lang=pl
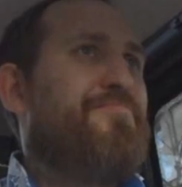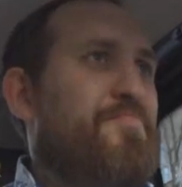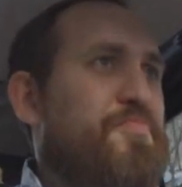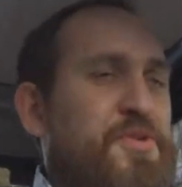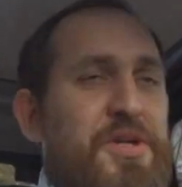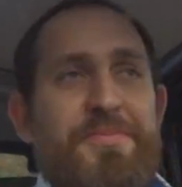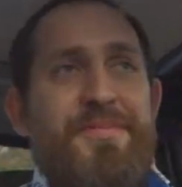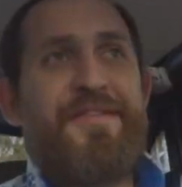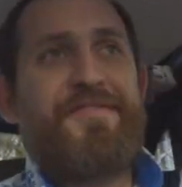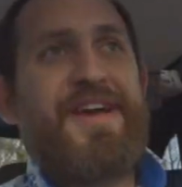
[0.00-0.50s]
y,
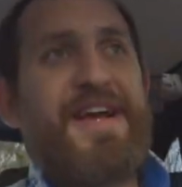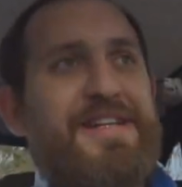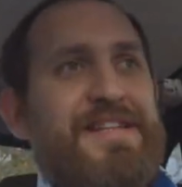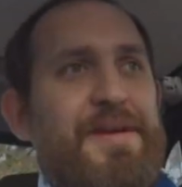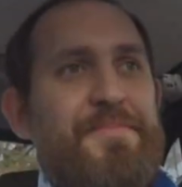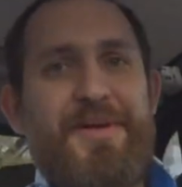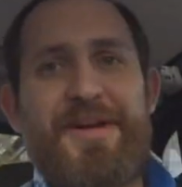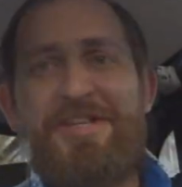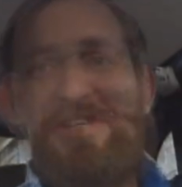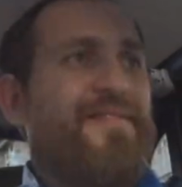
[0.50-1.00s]
przemawia jak
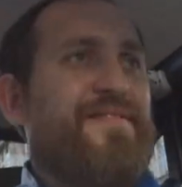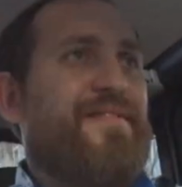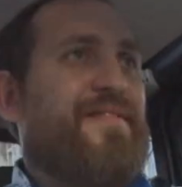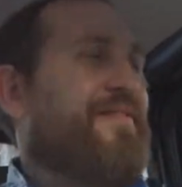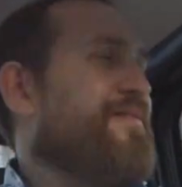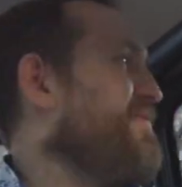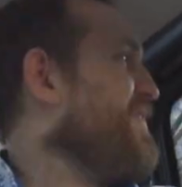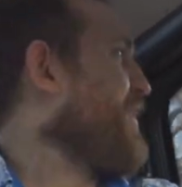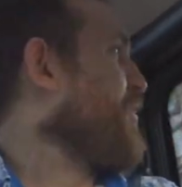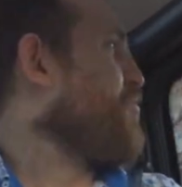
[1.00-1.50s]
najbardziej
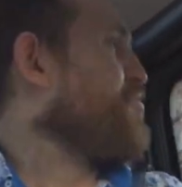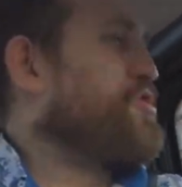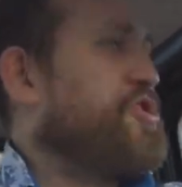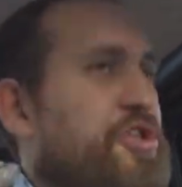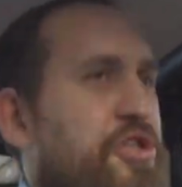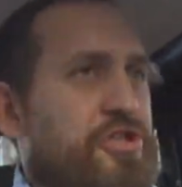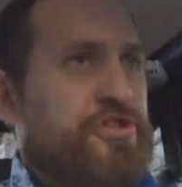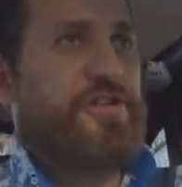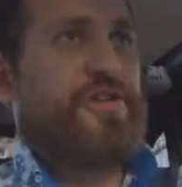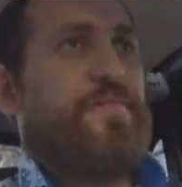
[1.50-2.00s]
na,
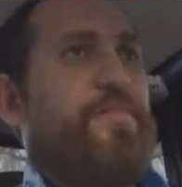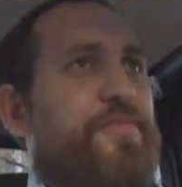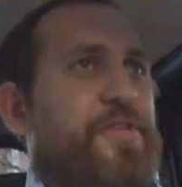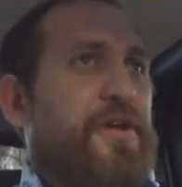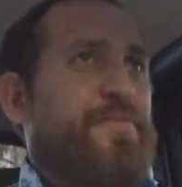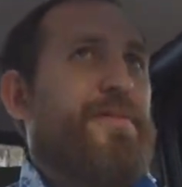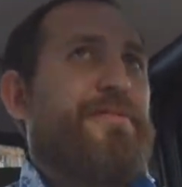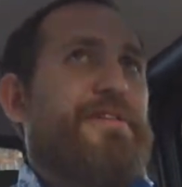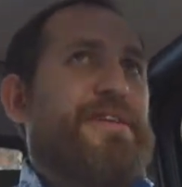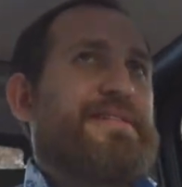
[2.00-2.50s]
korzyść
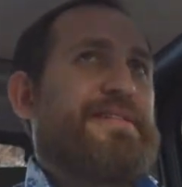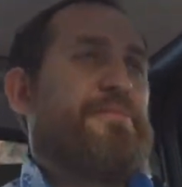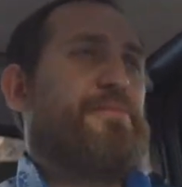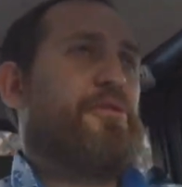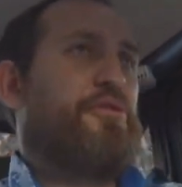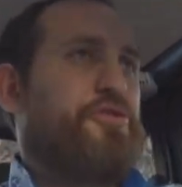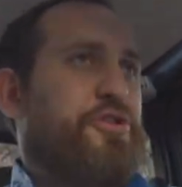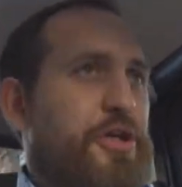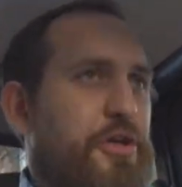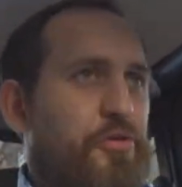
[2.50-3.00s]
tych małych
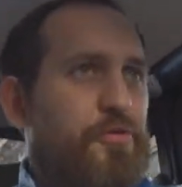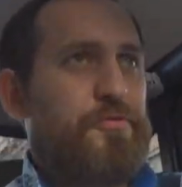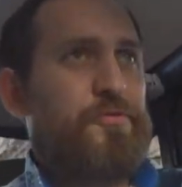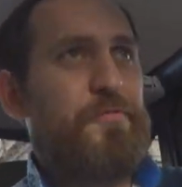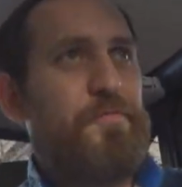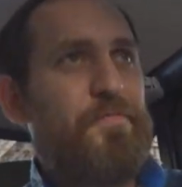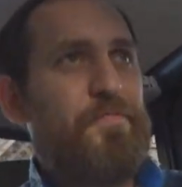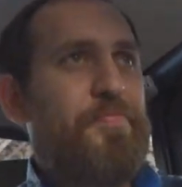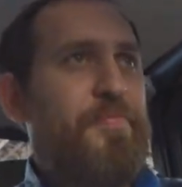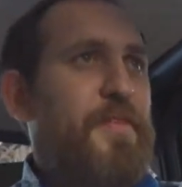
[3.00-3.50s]

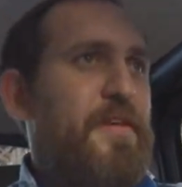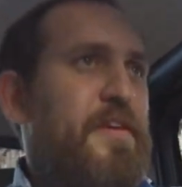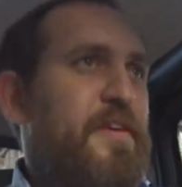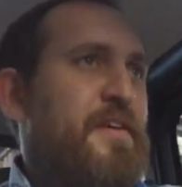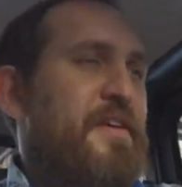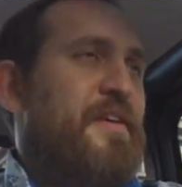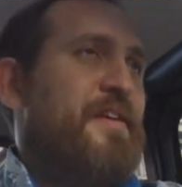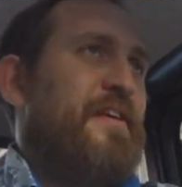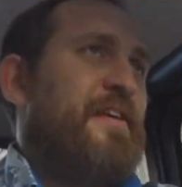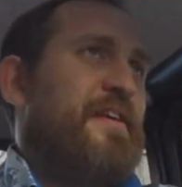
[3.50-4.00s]
samochodzików.
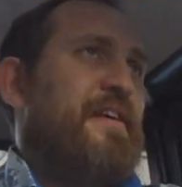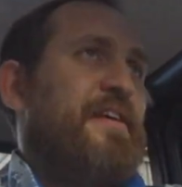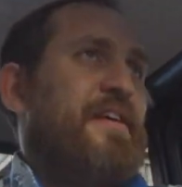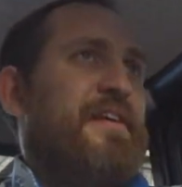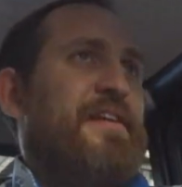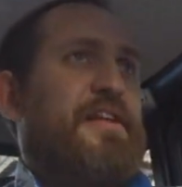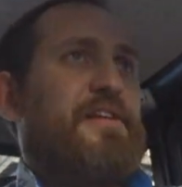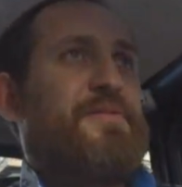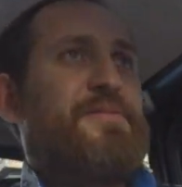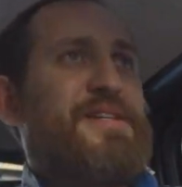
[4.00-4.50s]

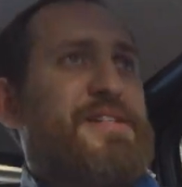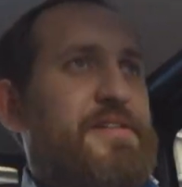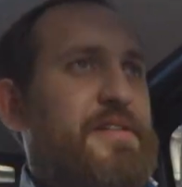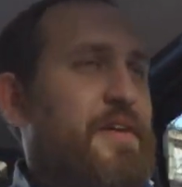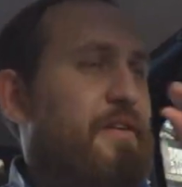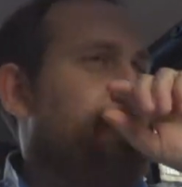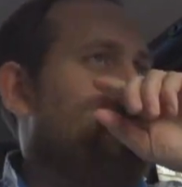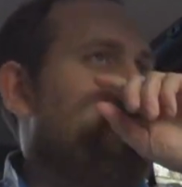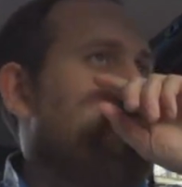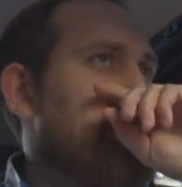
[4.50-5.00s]
Natomiast
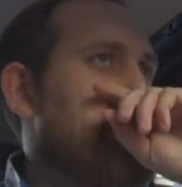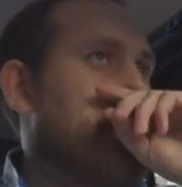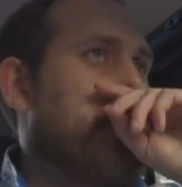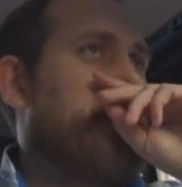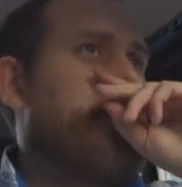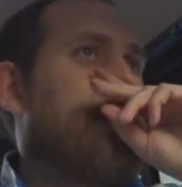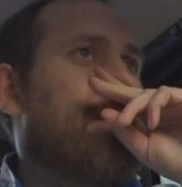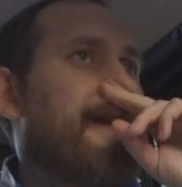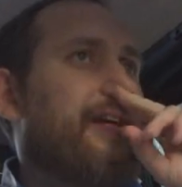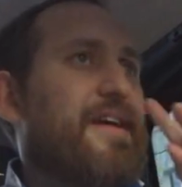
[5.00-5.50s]
w momencie,
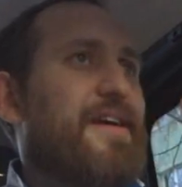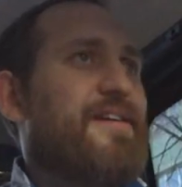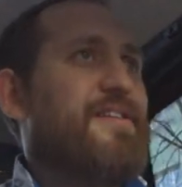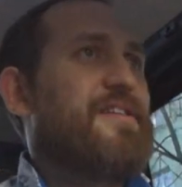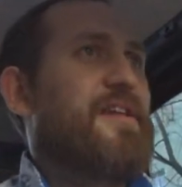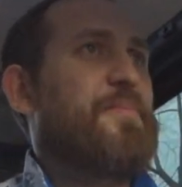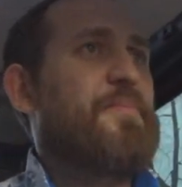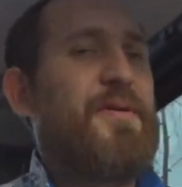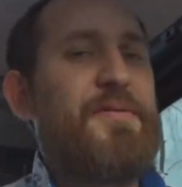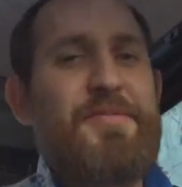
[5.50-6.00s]
kiedy,
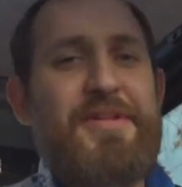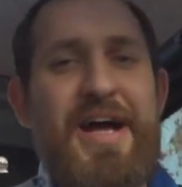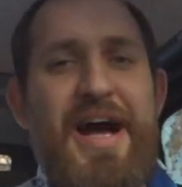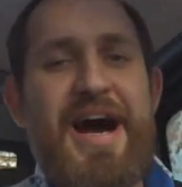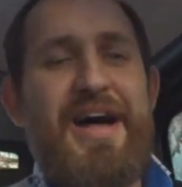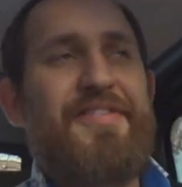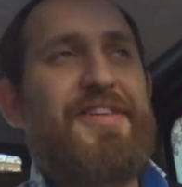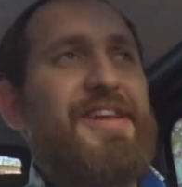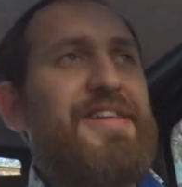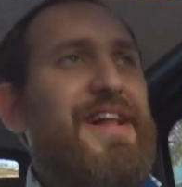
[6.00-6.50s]
tak powiem, ta
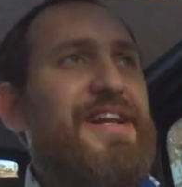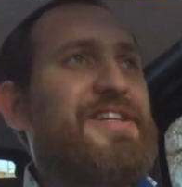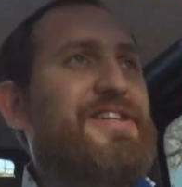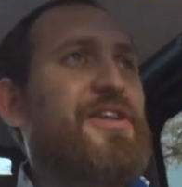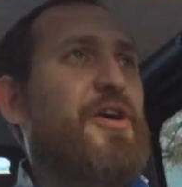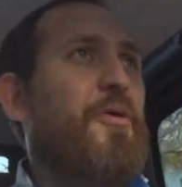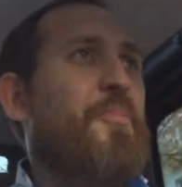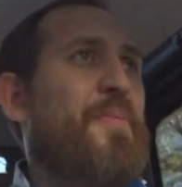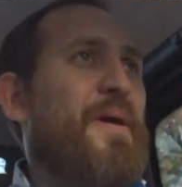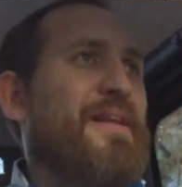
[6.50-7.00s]

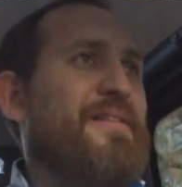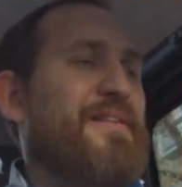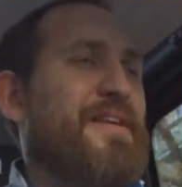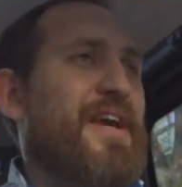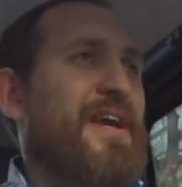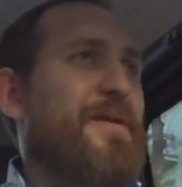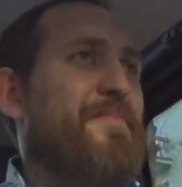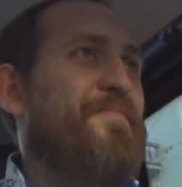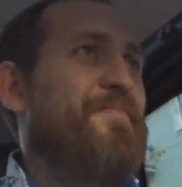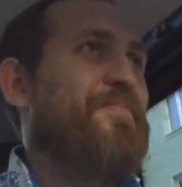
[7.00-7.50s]
adrenalina
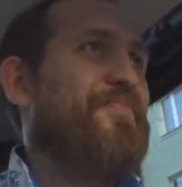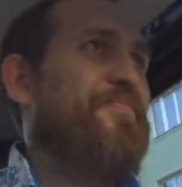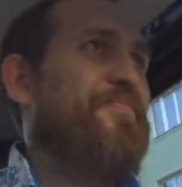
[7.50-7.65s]
opadnie,